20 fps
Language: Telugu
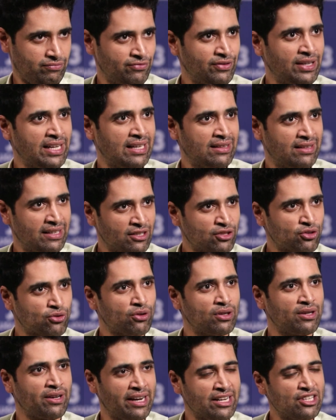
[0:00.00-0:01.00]
వేరే థింగ్స్
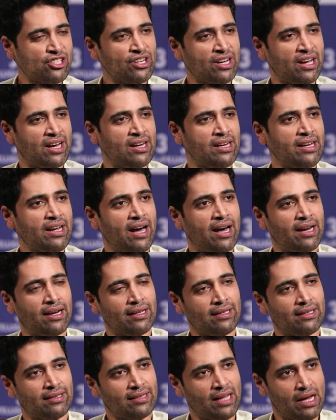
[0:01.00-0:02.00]
కూడా ట్రై చేయాలి అన్న
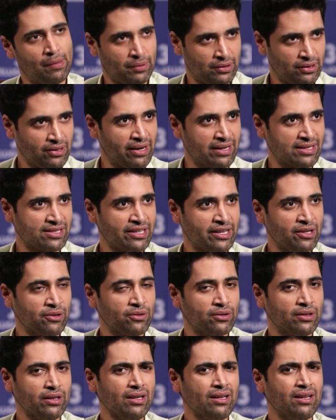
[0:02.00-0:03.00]
తాపత్రయం అటు సైడ్
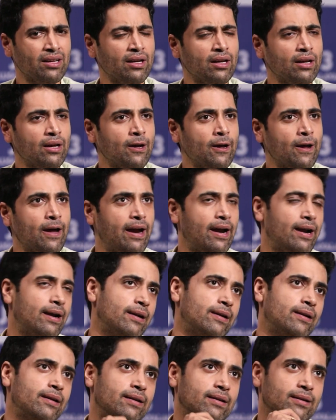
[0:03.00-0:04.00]
ఉంది
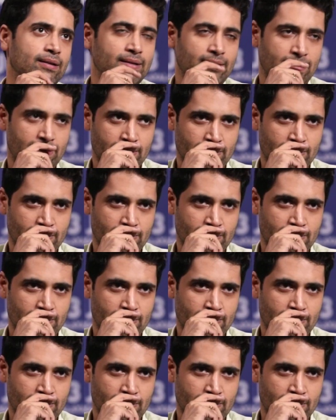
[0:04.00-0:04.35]
అండ్ uh,